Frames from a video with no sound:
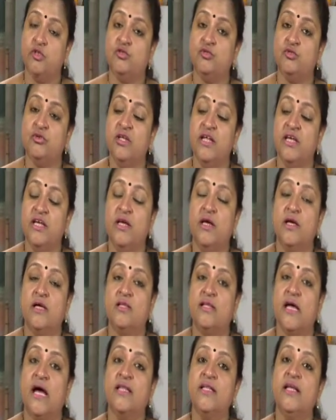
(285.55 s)
যদি
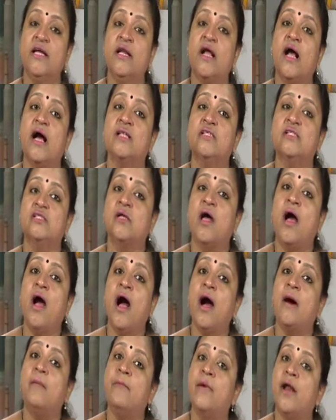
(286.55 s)
তাদের কাজটা
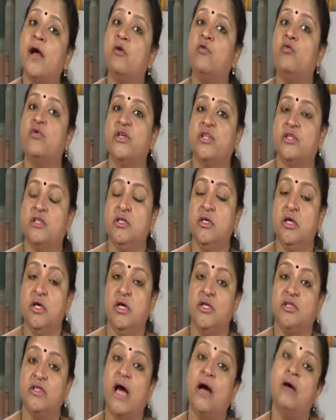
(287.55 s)
আমরা করে দিই
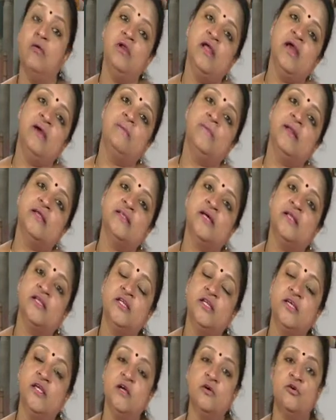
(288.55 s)
তাহলে আমরা
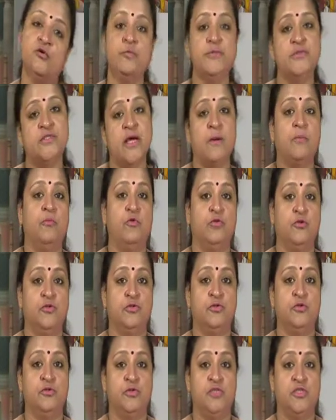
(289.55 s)
তাদেরকে খুব সাপোর্ট
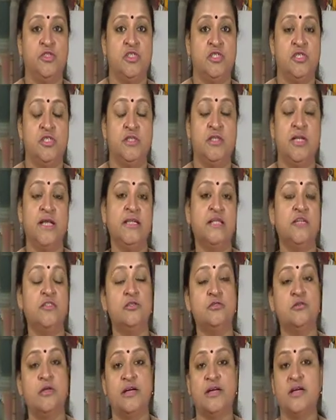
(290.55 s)
করছি তাদের
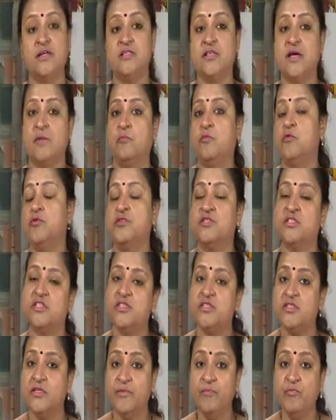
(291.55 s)
জন্য একটা সাপোর্ট
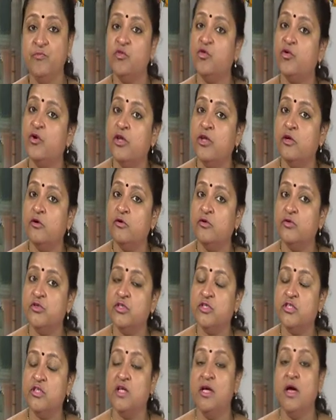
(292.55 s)
সিস্টেম তৈরি
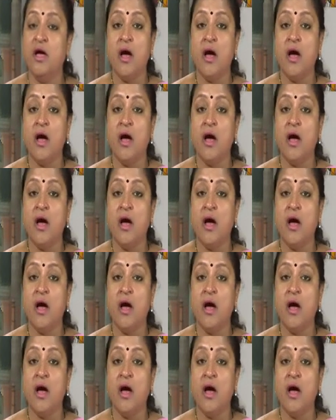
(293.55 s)
করছি